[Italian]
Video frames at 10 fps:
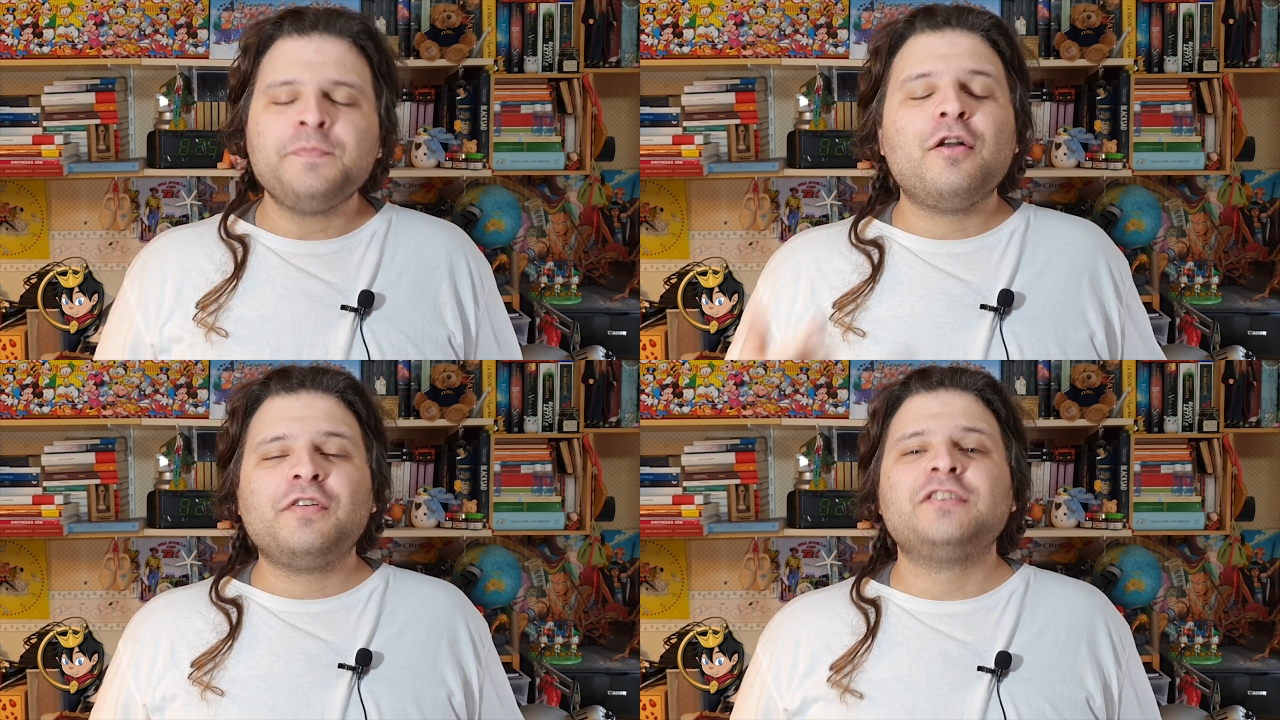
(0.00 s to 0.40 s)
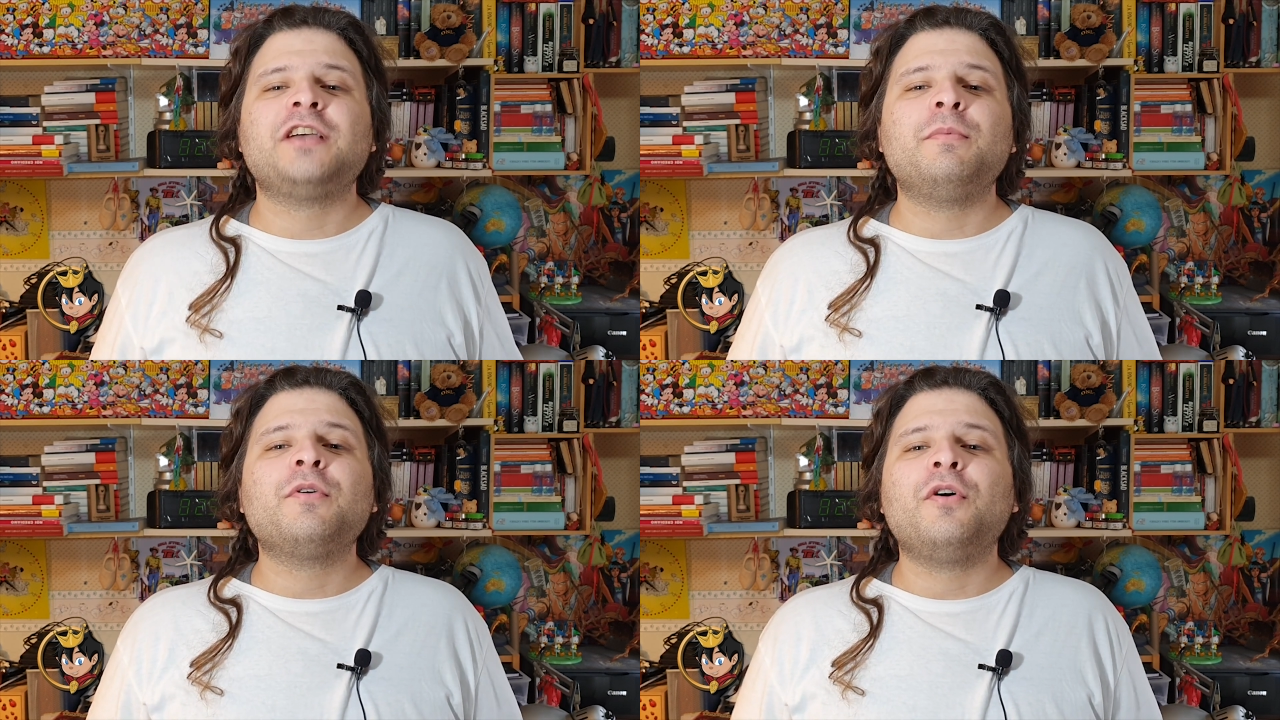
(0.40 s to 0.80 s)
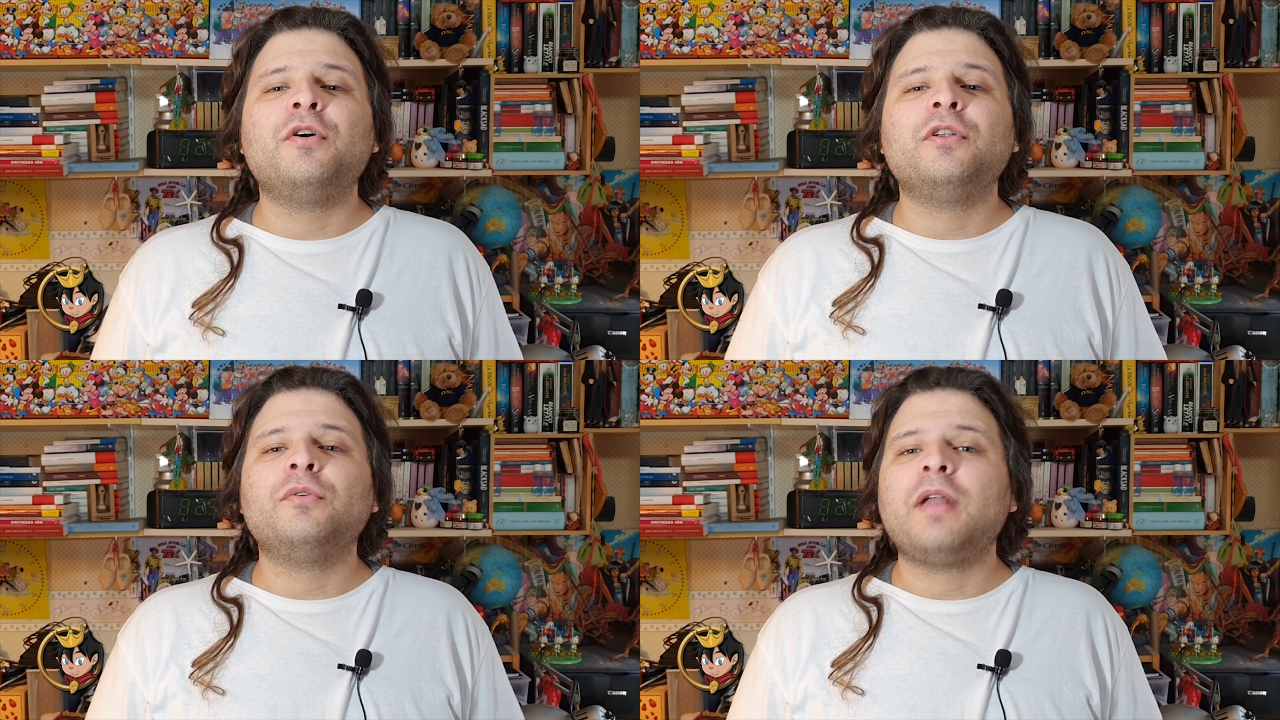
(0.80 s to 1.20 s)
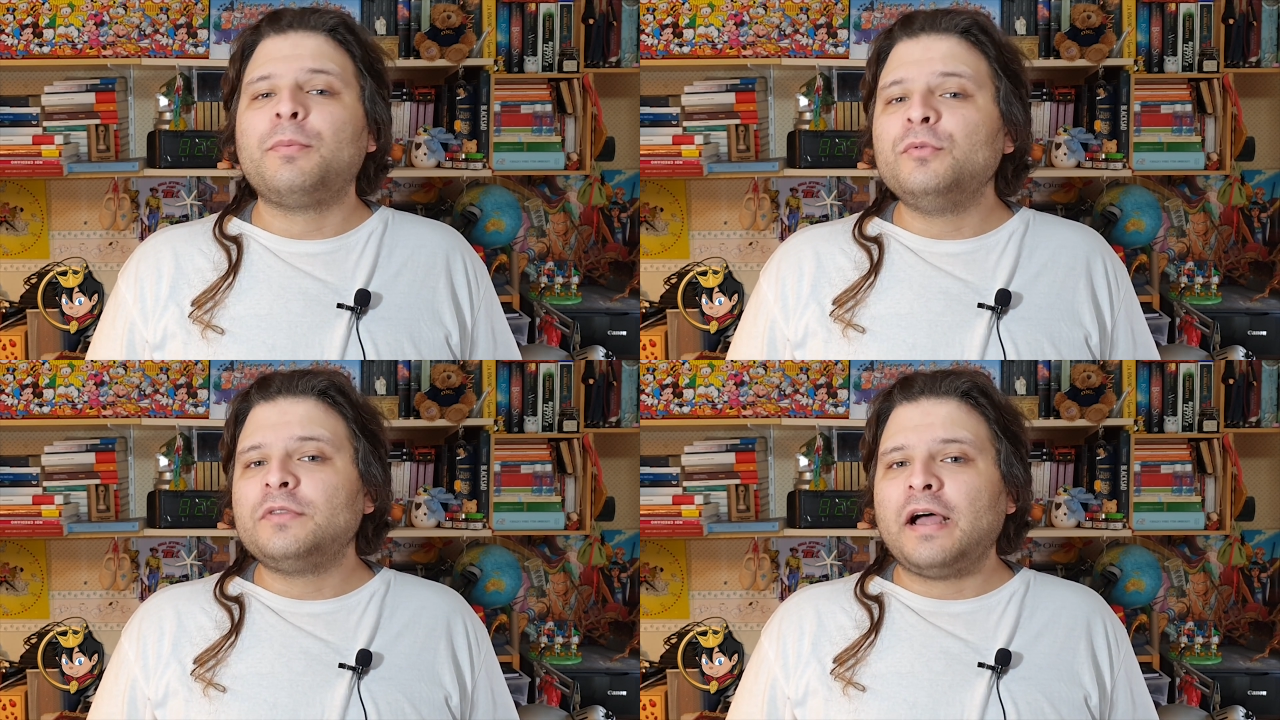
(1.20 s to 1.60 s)
E lo facciamo con una
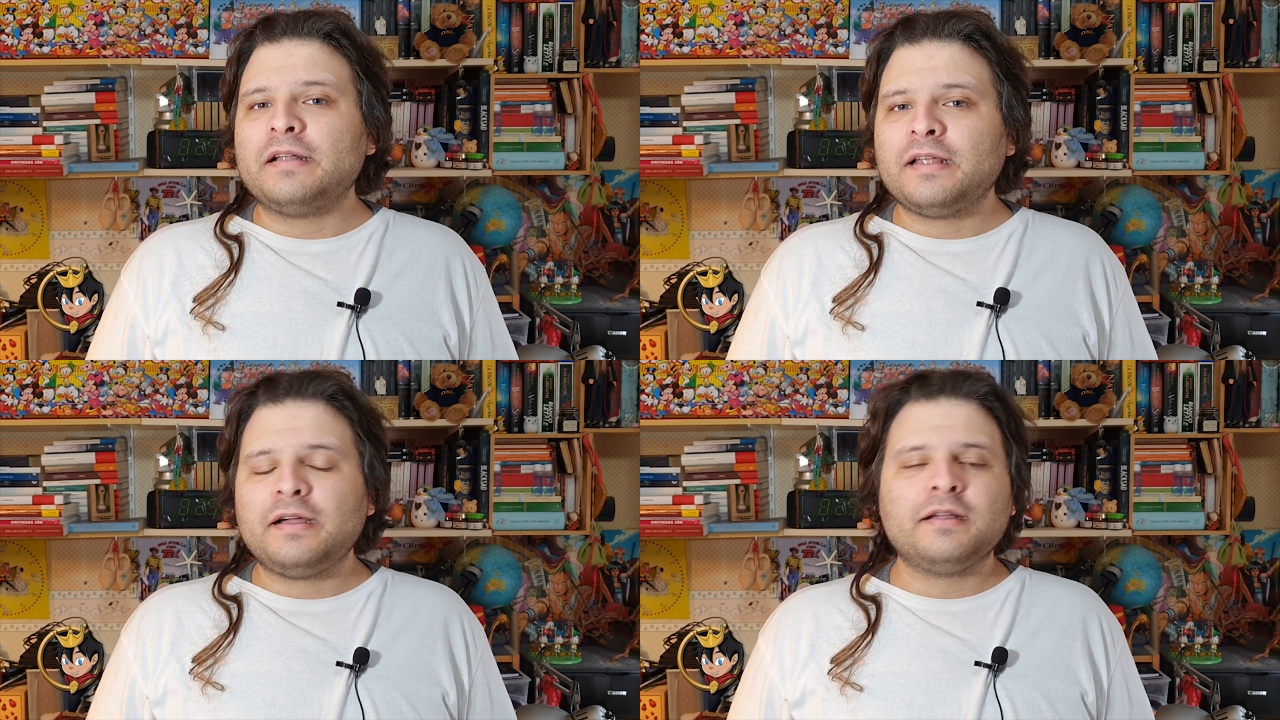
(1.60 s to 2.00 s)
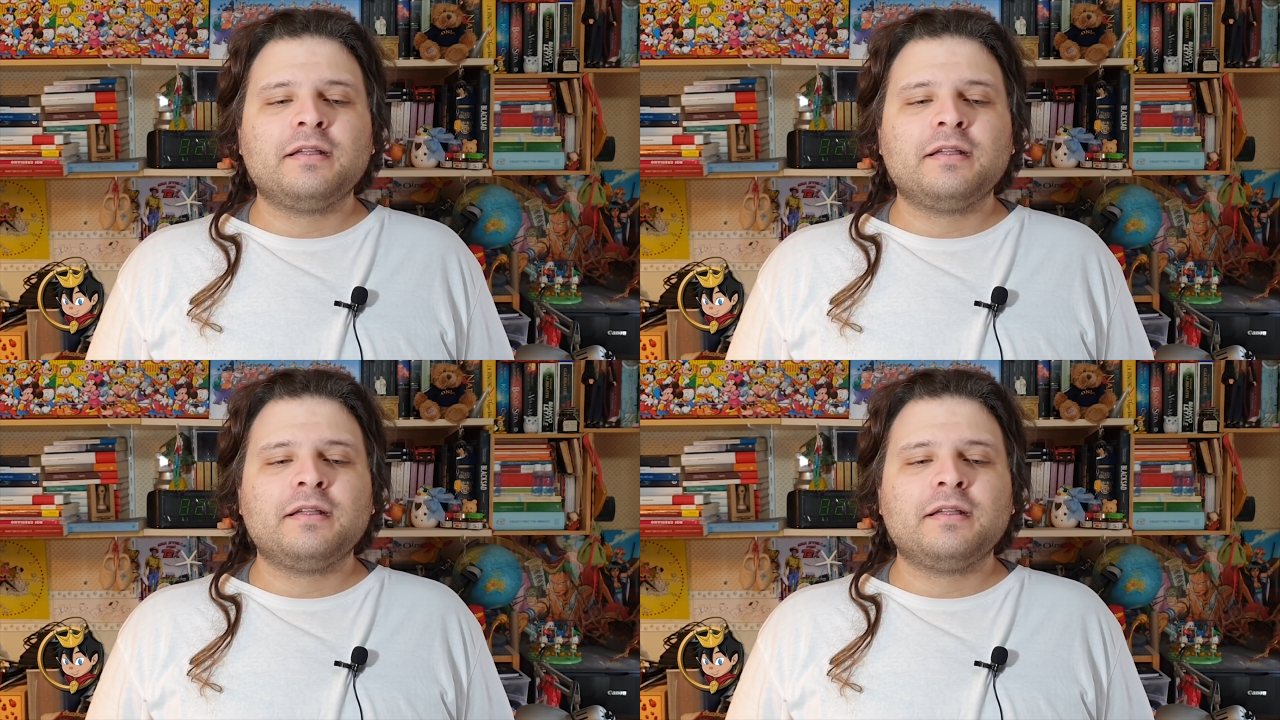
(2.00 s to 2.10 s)
puntata